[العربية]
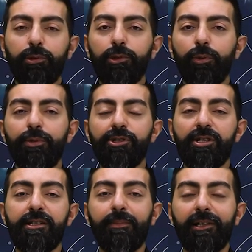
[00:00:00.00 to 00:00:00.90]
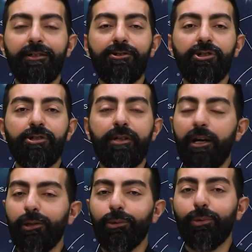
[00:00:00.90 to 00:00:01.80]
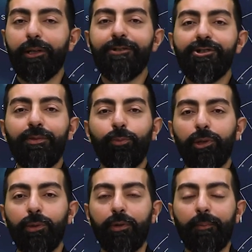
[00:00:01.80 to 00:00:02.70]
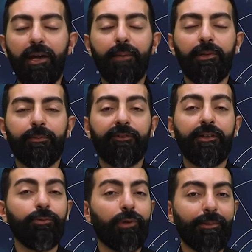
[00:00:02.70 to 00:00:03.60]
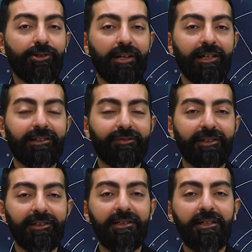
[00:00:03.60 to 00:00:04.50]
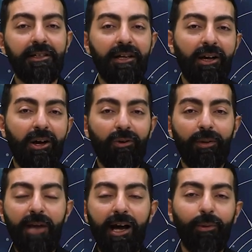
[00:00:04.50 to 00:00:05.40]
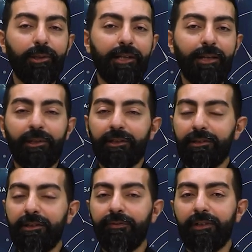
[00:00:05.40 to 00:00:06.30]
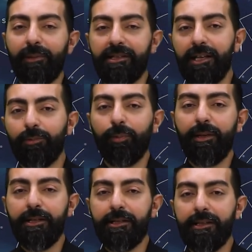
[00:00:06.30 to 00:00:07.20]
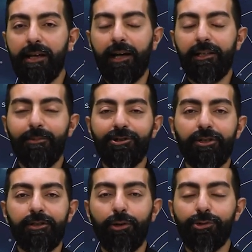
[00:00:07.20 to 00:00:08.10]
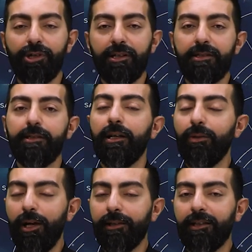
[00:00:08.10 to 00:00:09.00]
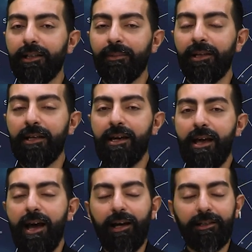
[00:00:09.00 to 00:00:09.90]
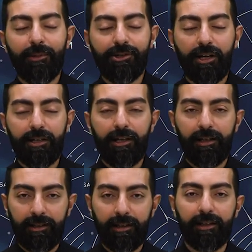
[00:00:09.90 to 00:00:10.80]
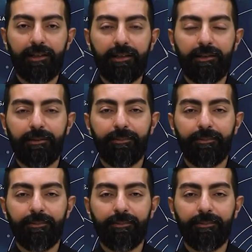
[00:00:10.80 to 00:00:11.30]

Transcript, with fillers: اليوم بينجذب لكل شيء حلو وكل شيء ملون بيحب الفن والمجالات الفنية وبيحاول دائما يضيف لمسات مميزة على مشاريعه الشخصية أو حتى كمان على مشاريع الآخرين